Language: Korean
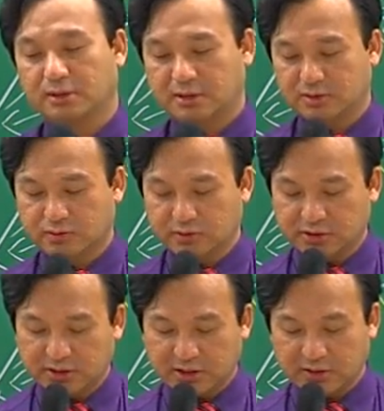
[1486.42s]
그래서
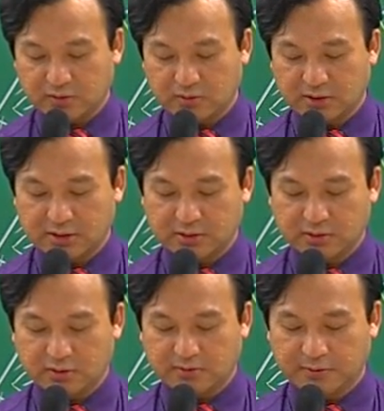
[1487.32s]
토지의
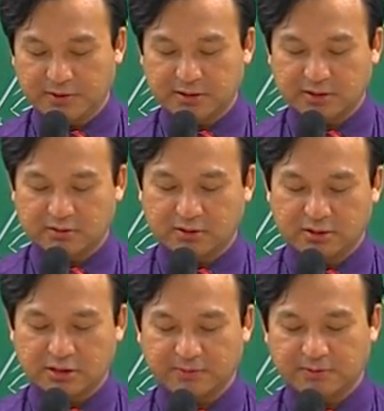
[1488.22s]
공간도 범위에 따른
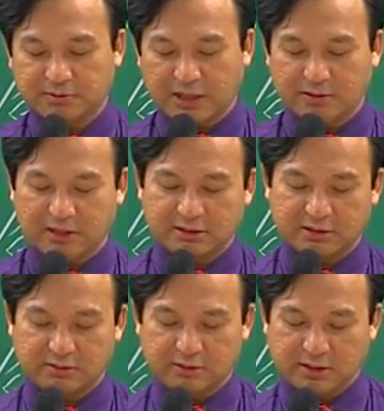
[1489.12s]
권리를 살펴보면 다음과
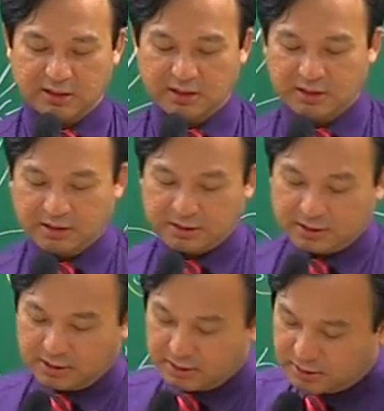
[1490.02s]
같다는 건데
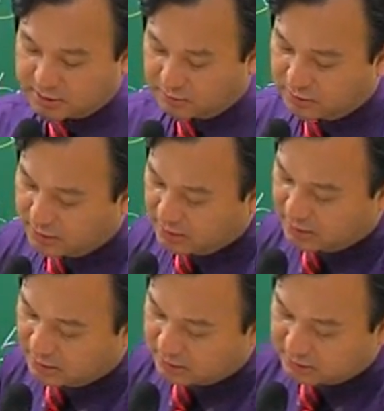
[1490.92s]
자
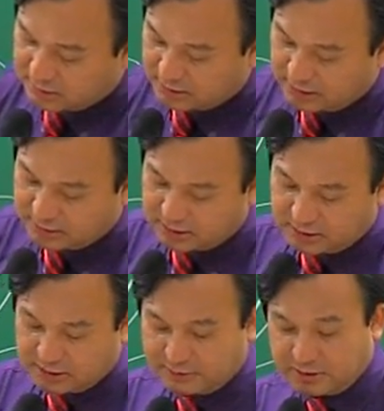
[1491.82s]
우리가 그냥
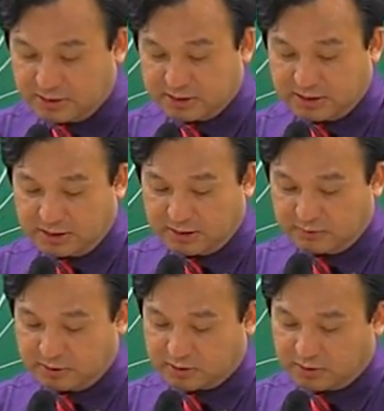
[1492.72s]
간단하게만 이제
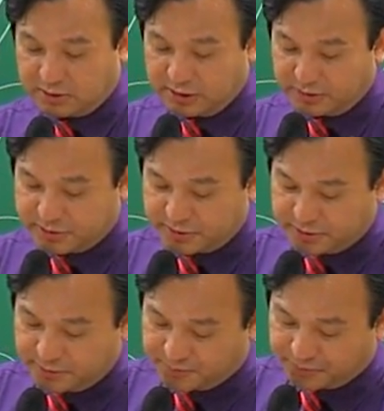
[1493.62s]
우리 정의를
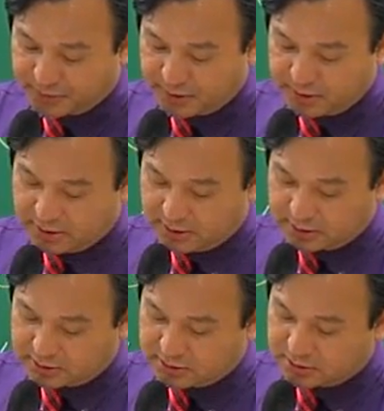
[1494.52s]
내렸어요.
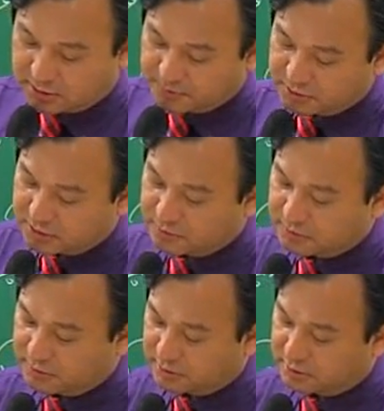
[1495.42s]
그래서 이제 첫 번째
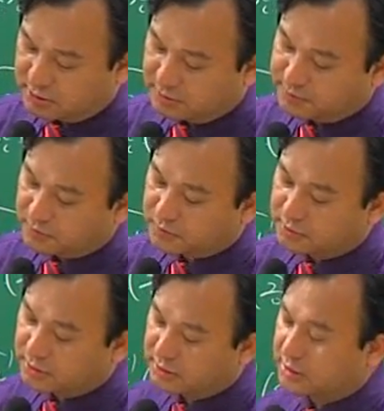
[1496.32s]
보시면
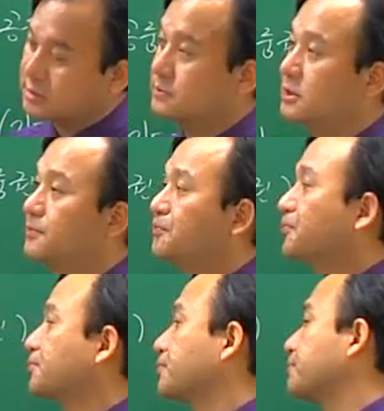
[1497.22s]
지표권이라는 게 있습니다.
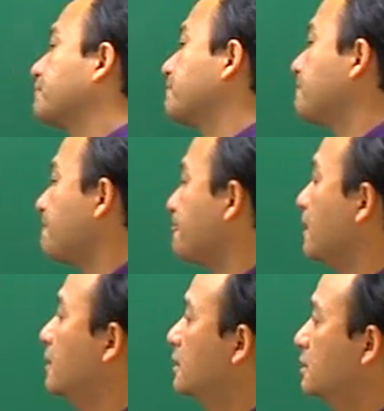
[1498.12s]

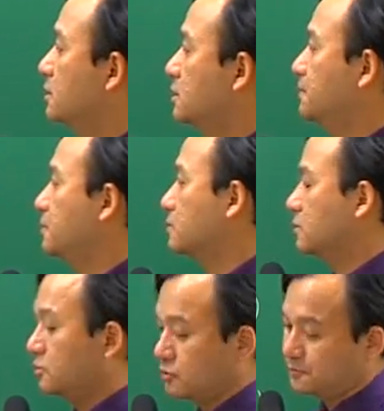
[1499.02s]
자
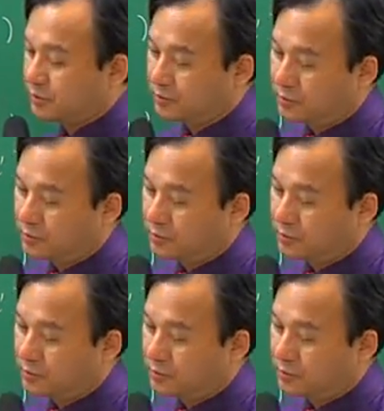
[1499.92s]
지표권은 수평